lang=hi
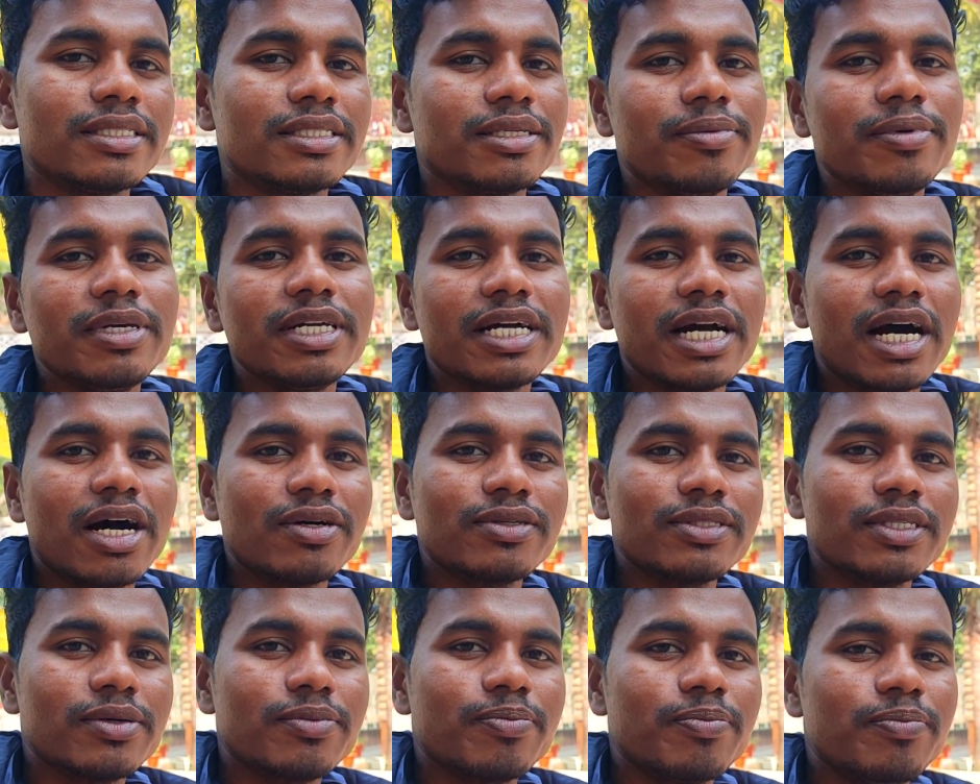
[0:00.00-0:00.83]
सभी
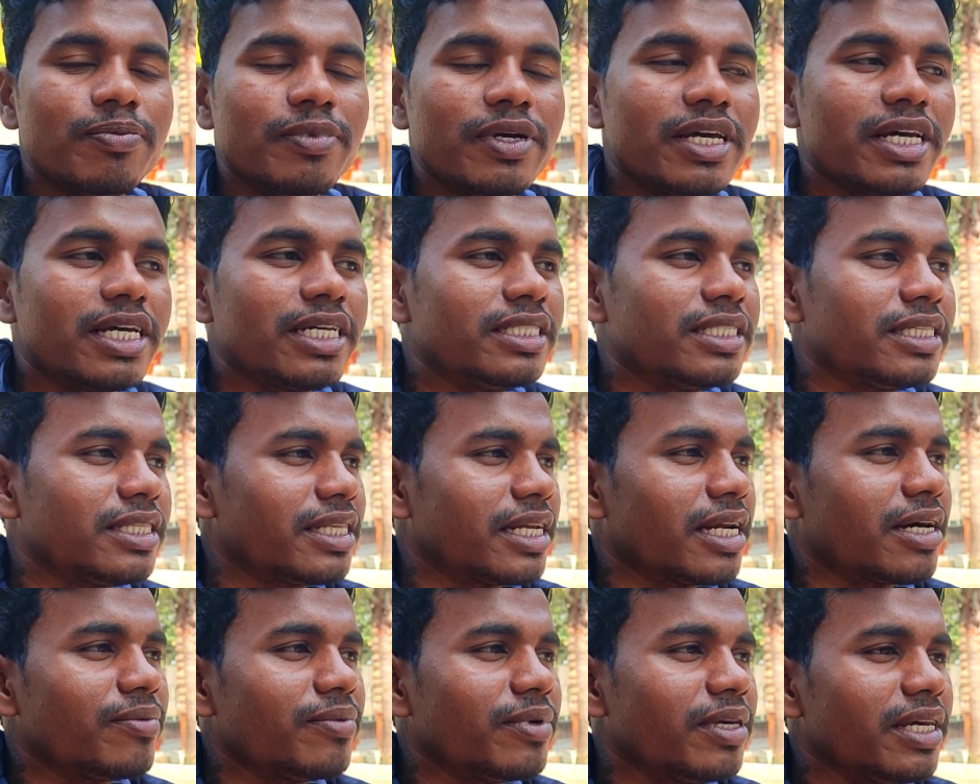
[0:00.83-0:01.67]
गांव सब में
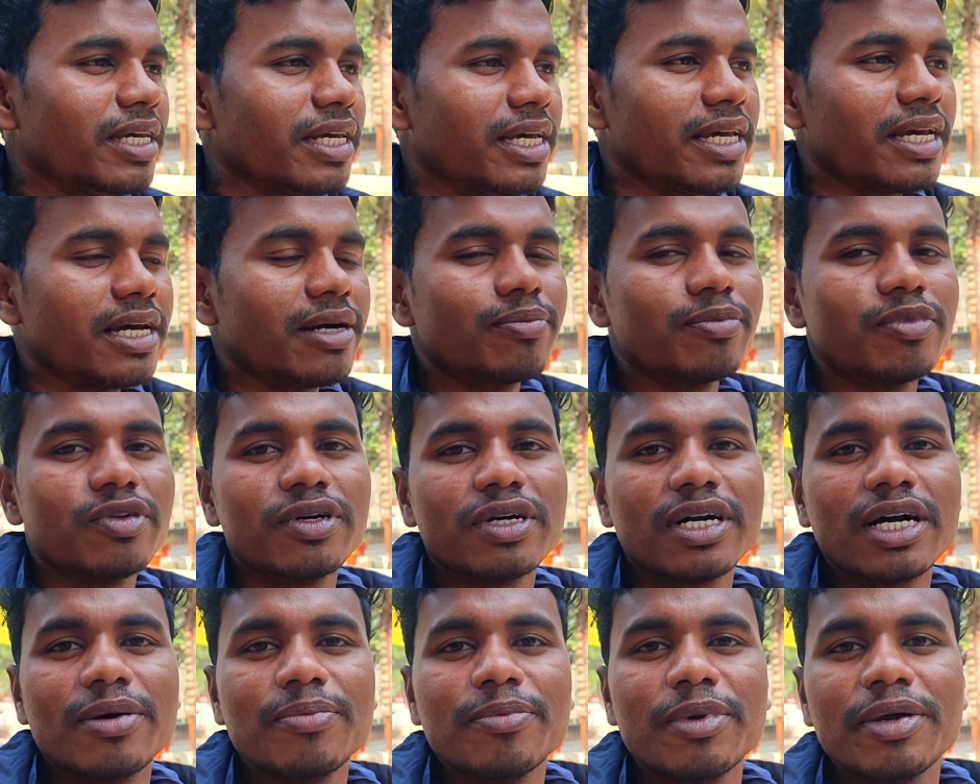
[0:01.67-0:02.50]
जितना भी है हम
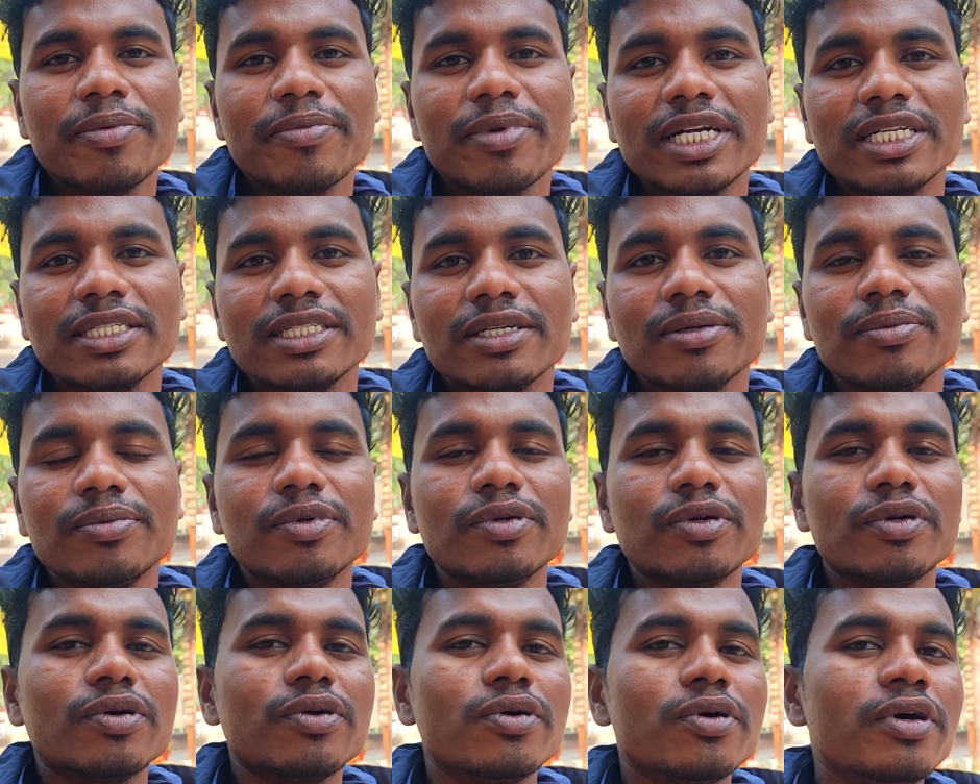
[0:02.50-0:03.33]
लोग का मेहमान सब
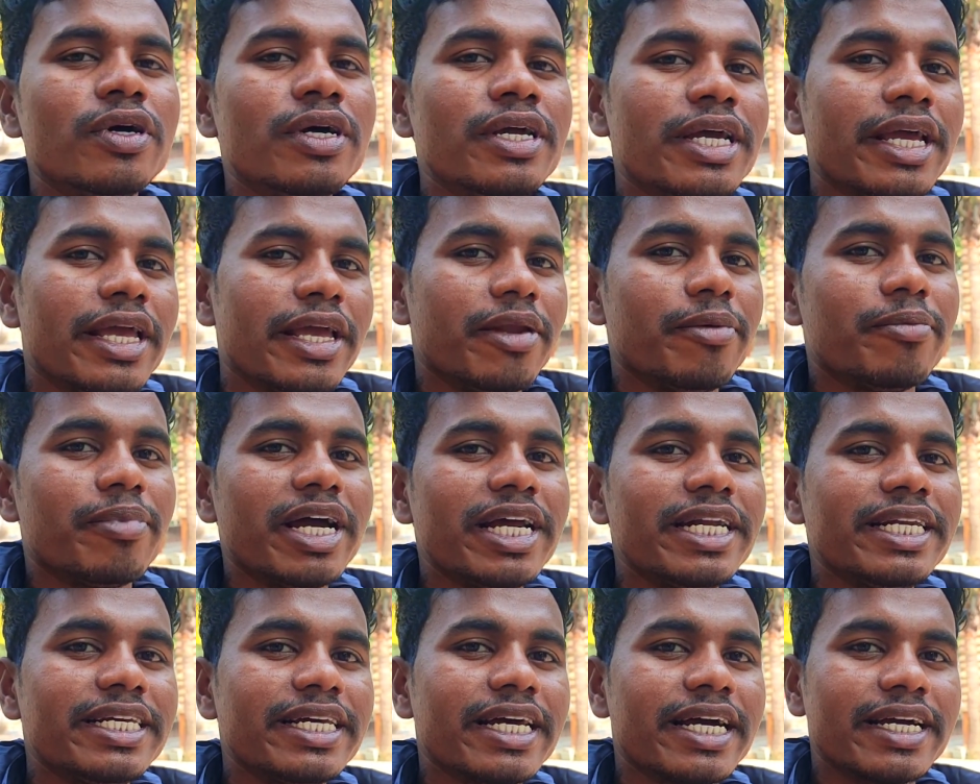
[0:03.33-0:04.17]
उनको
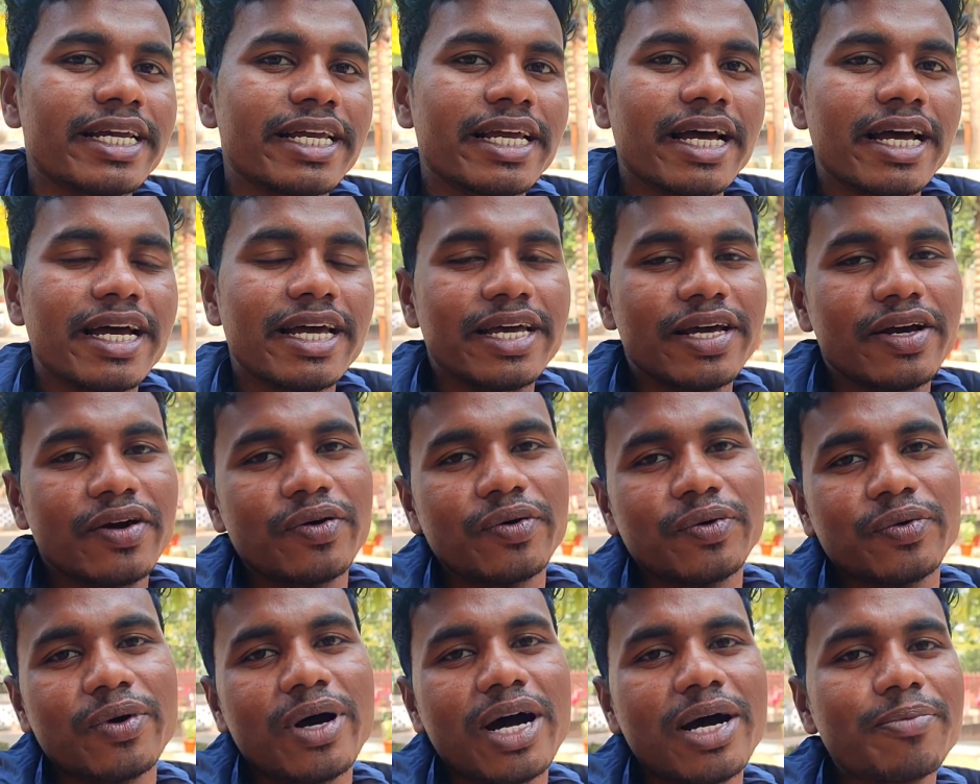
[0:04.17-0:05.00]
इनवाइट किया गया है
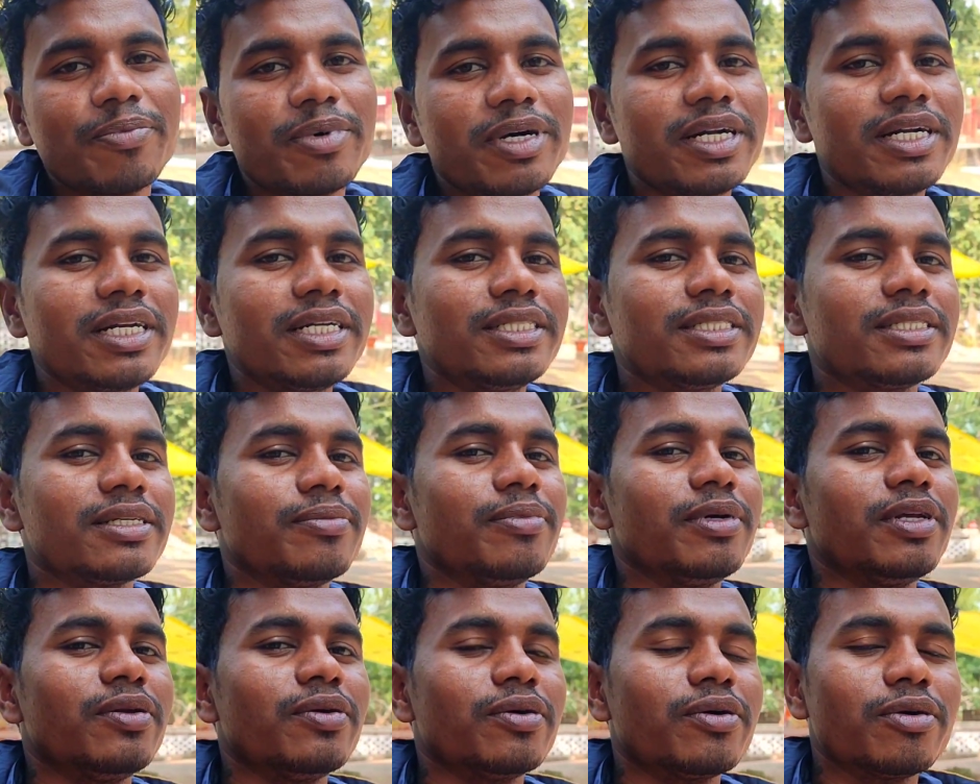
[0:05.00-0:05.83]
और वहाँ पर
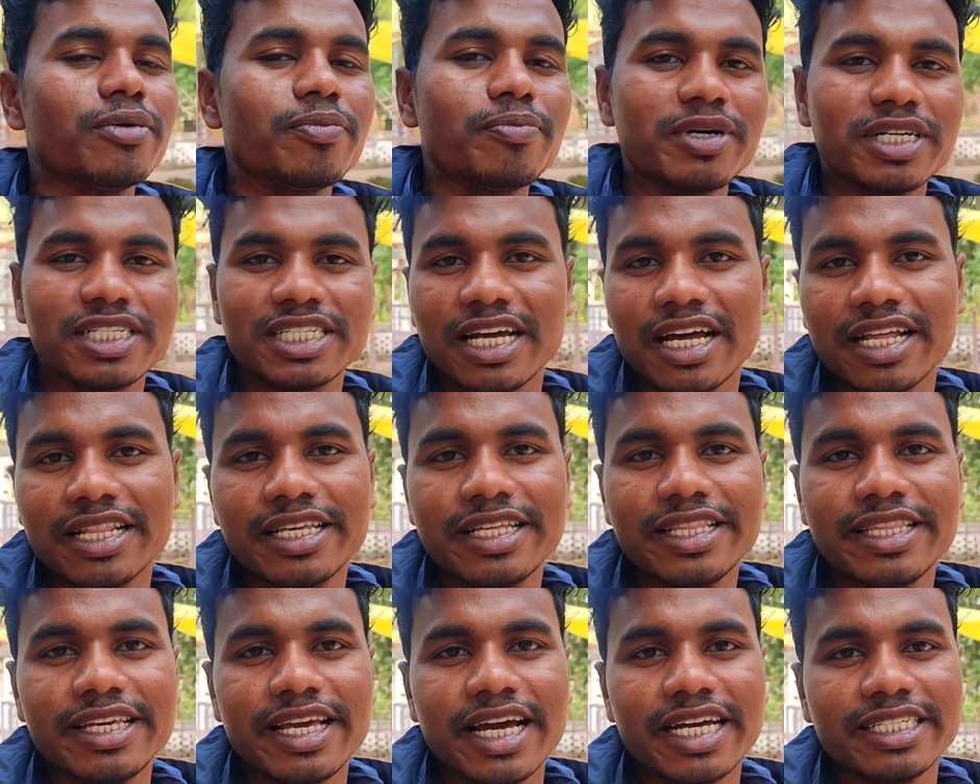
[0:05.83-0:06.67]
सभी लोग को
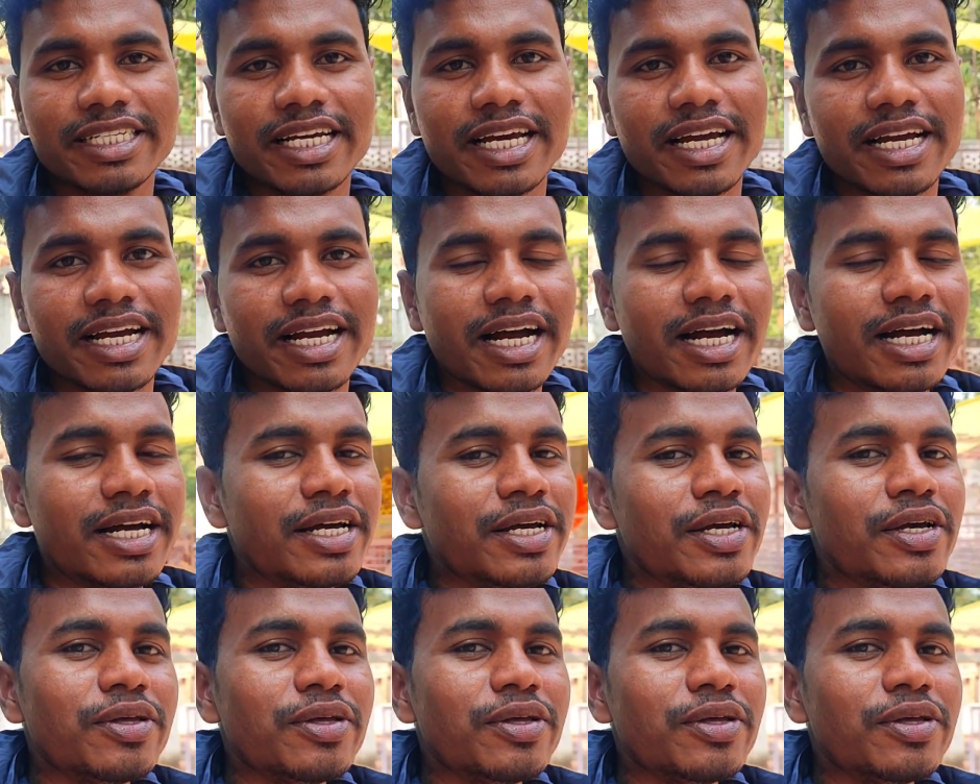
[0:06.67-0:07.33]
प्रसादी दिया जाएगा